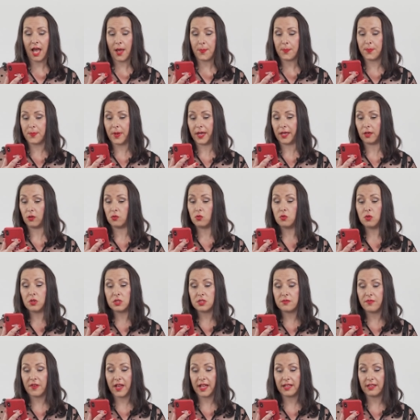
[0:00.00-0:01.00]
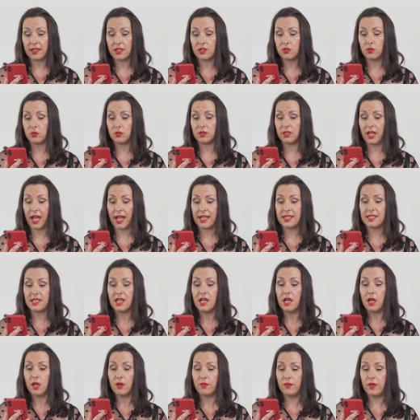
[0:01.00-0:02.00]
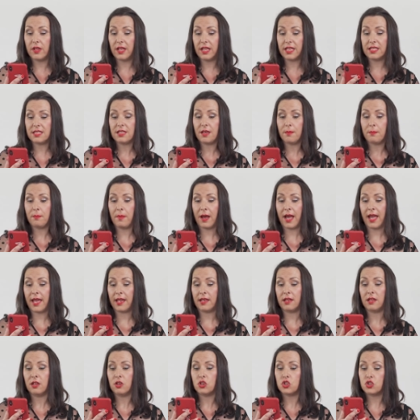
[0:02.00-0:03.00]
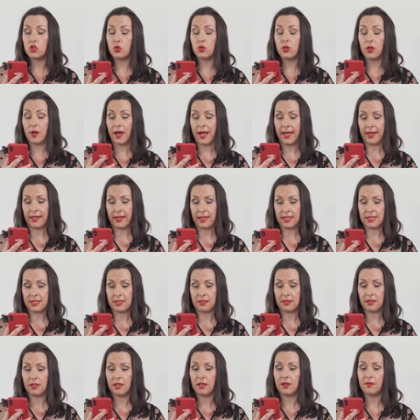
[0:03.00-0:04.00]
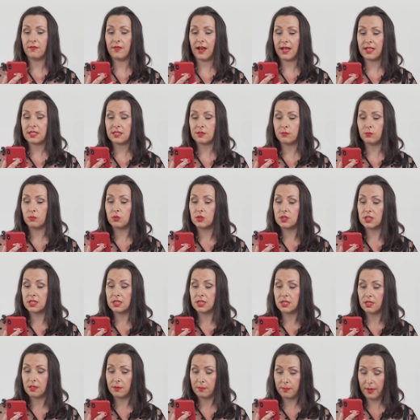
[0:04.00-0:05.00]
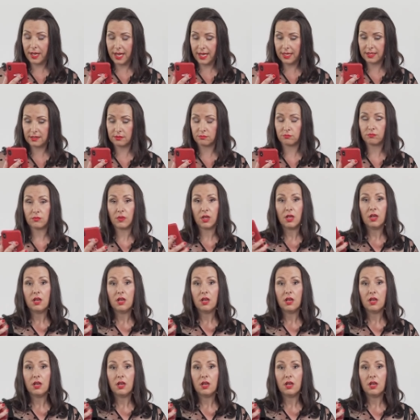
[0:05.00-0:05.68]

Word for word: habe meinen Kurs fertig und jetzt will ich mein Studio einrichten. Was muss ich beachten?